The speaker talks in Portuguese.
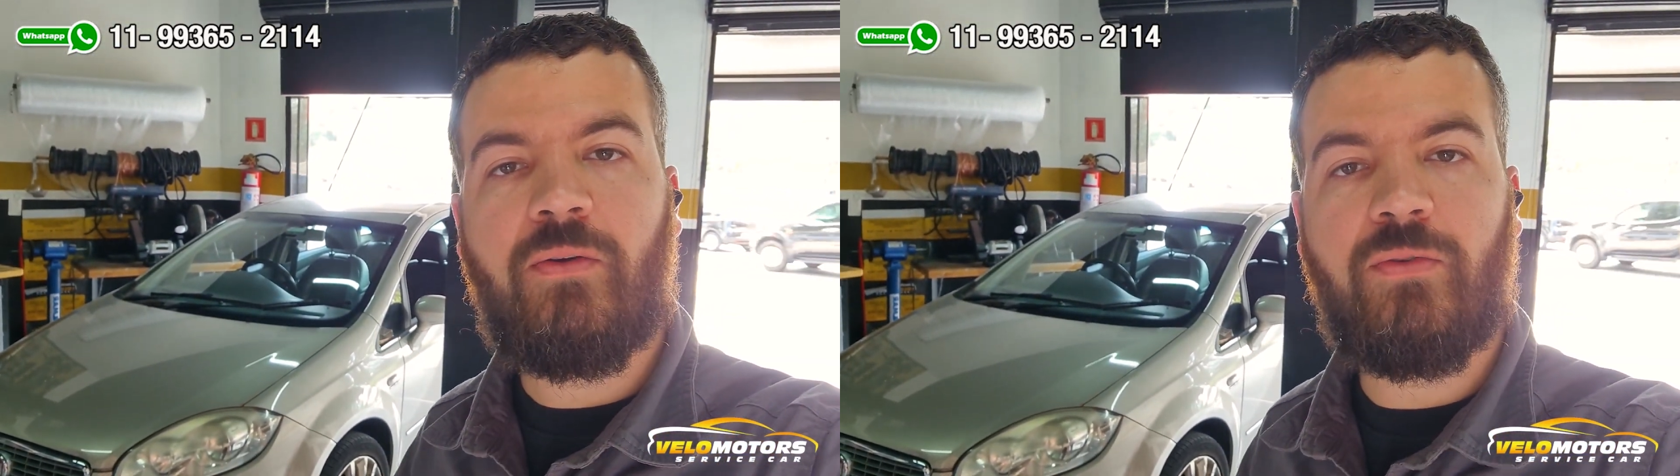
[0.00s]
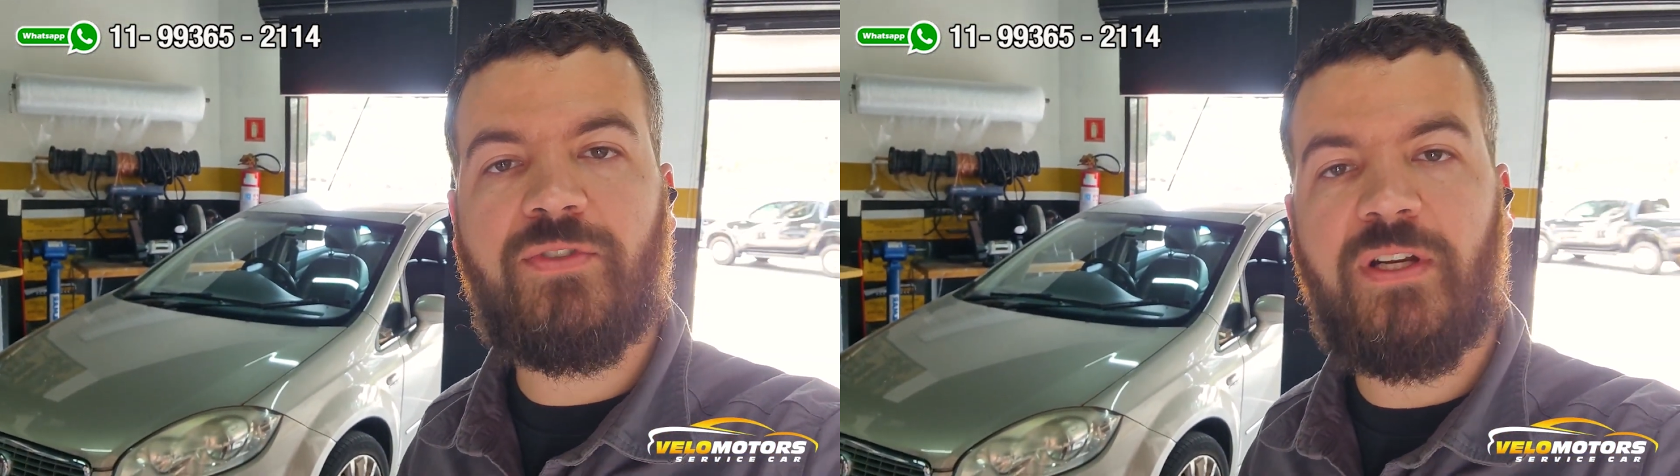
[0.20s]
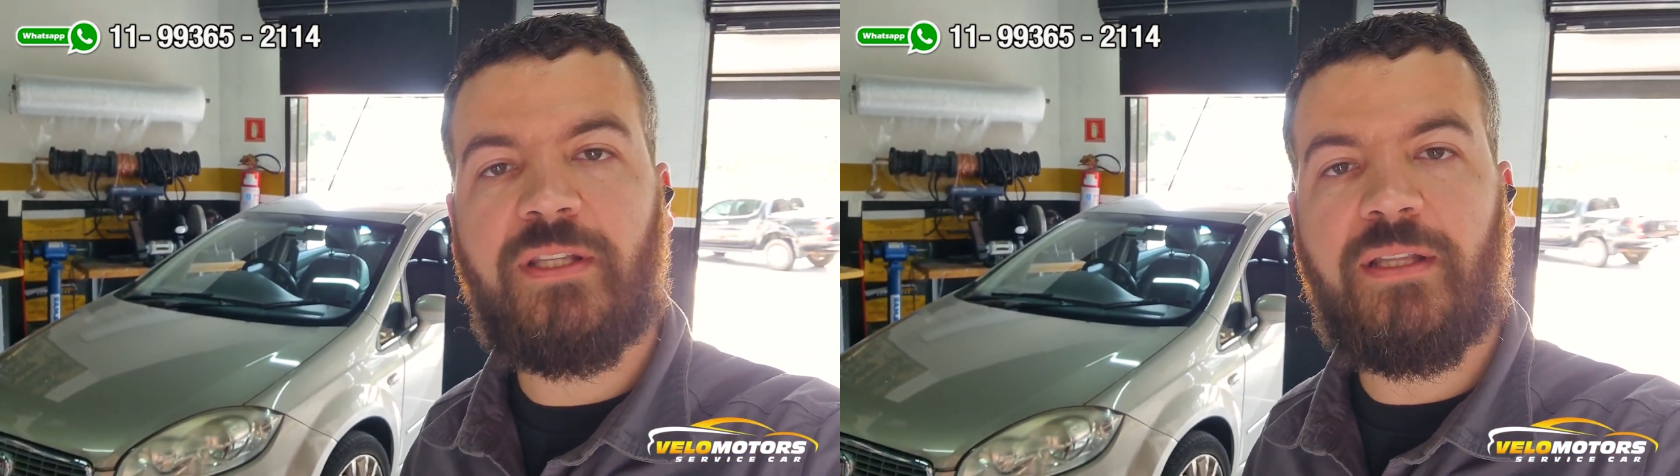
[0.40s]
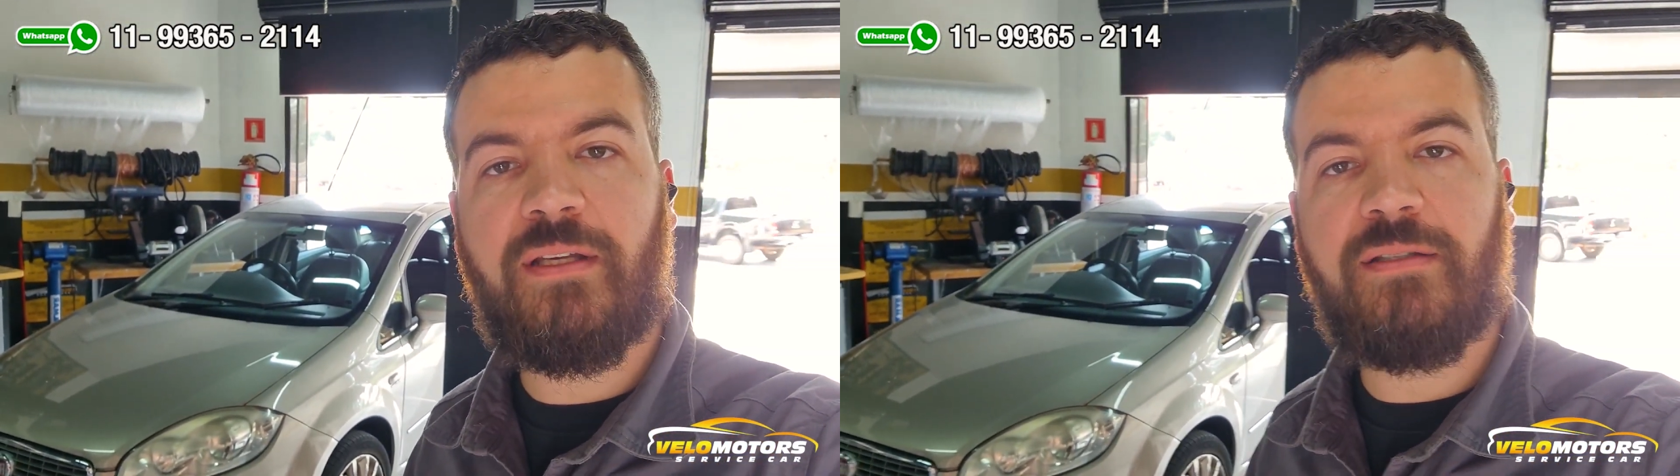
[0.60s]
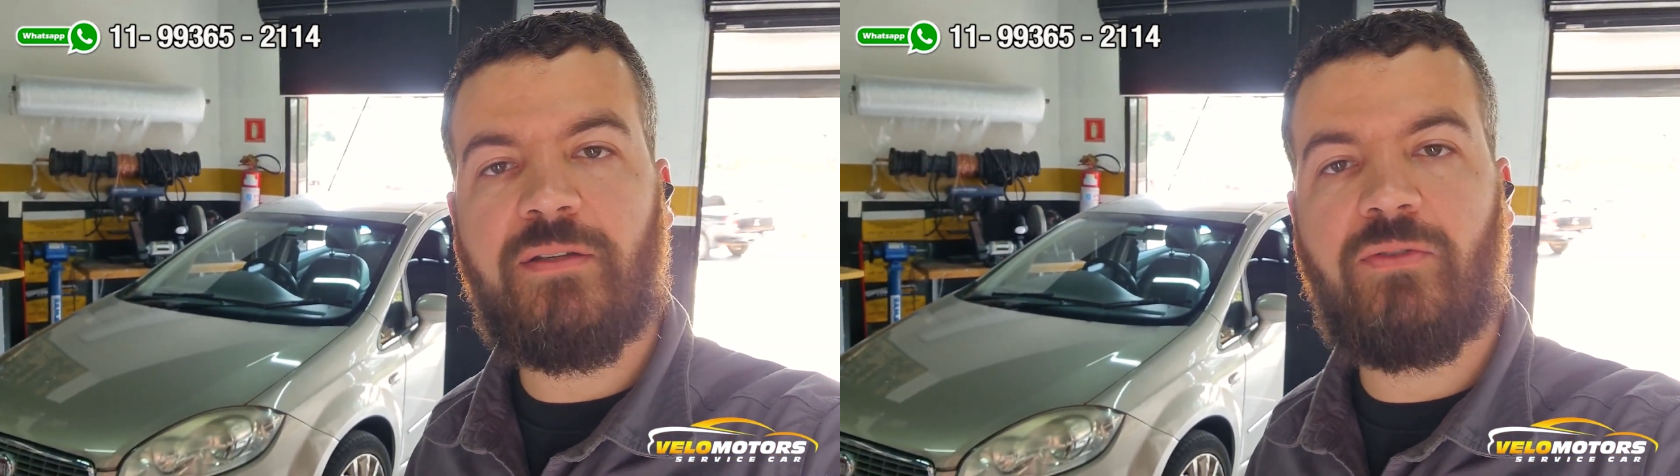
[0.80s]
consertada
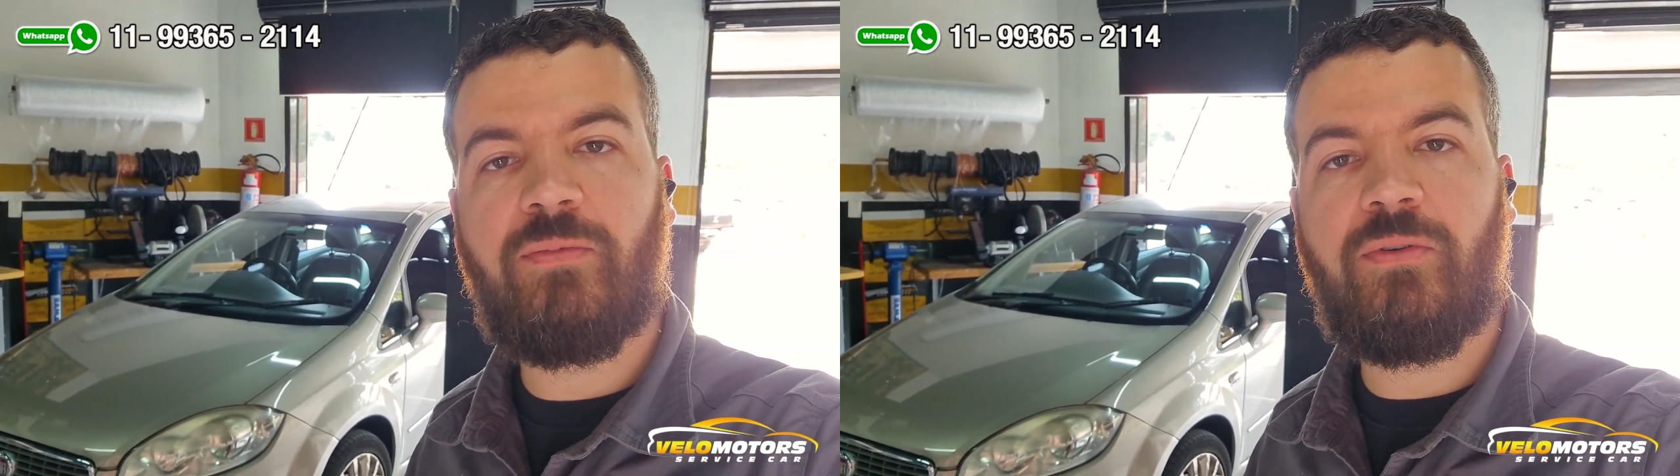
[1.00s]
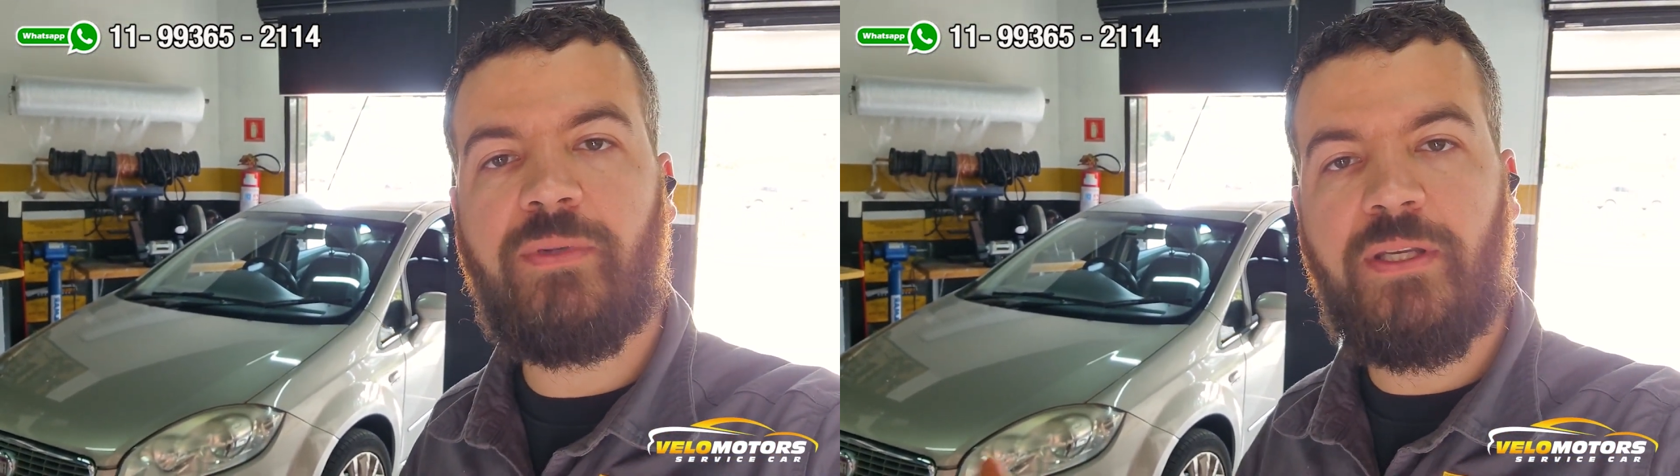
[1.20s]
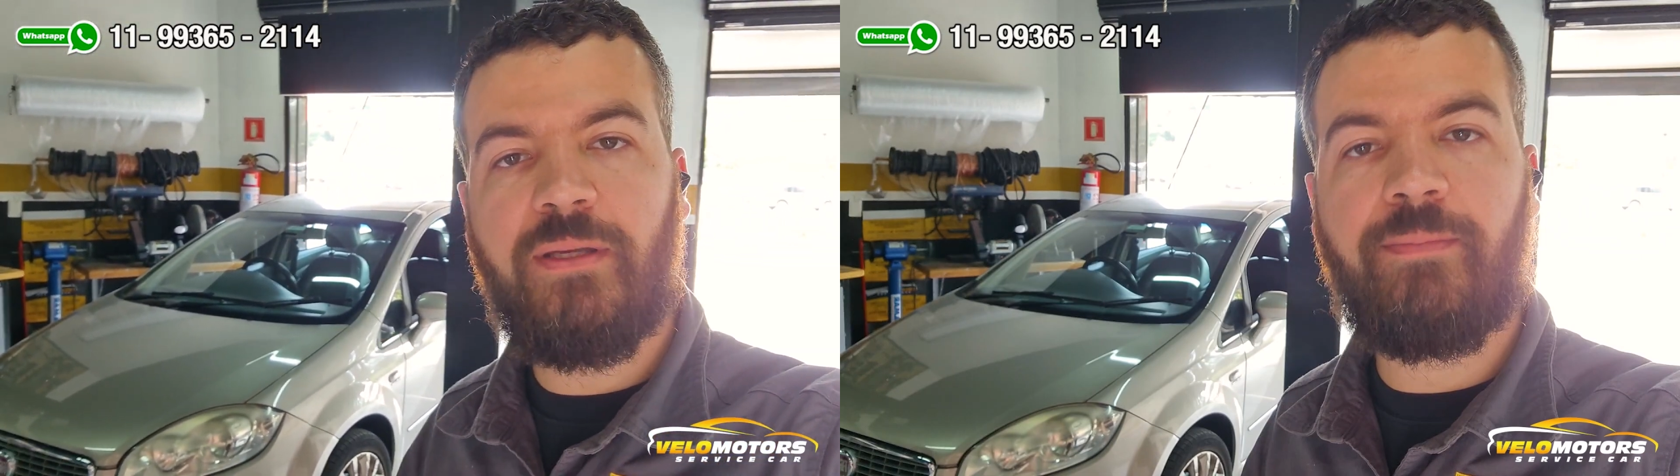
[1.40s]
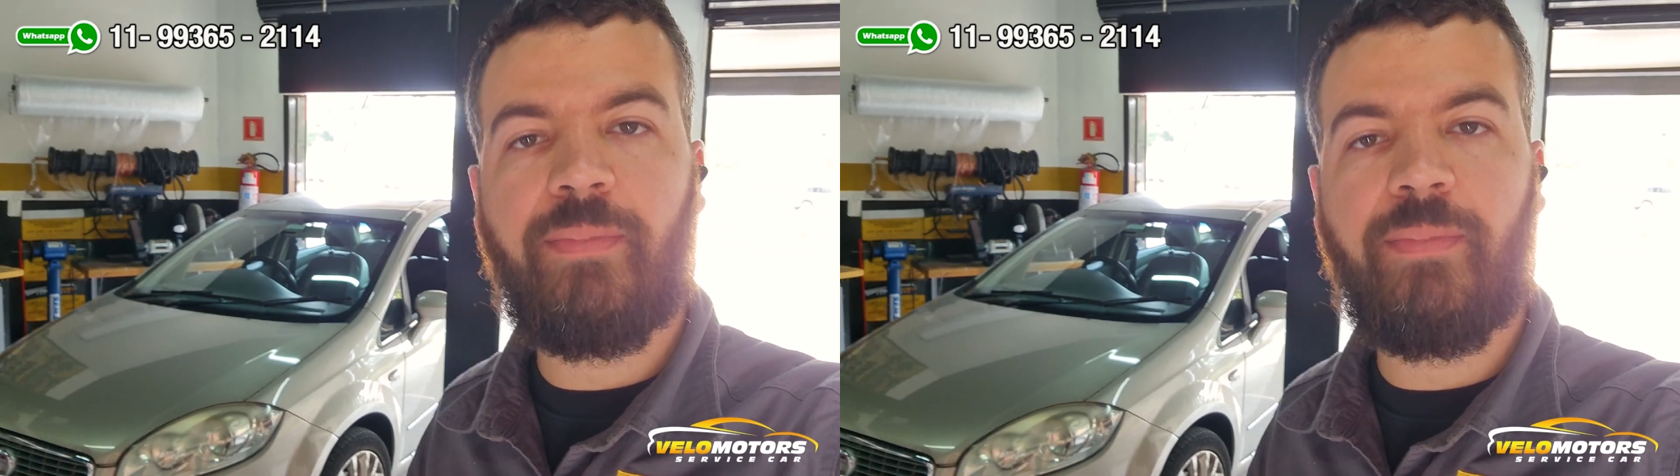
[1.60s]
a questão do Blumi,